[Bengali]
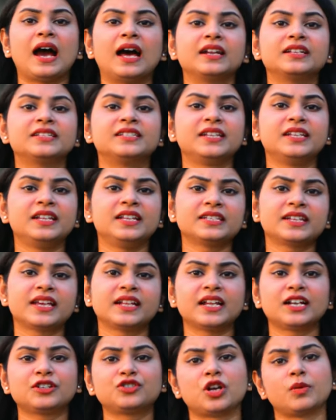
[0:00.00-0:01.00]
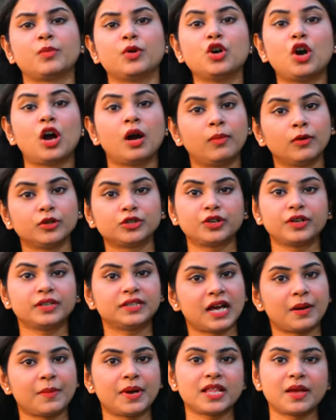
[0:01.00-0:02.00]
আর জিনিস কেনার সময় অবশ্যই
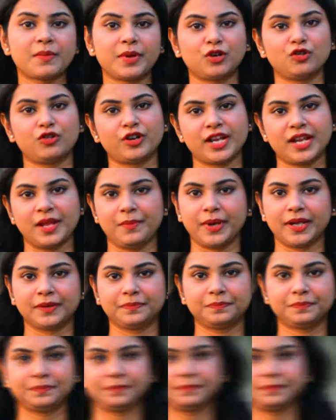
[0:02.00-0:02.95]
দামাদামি করে নেবেন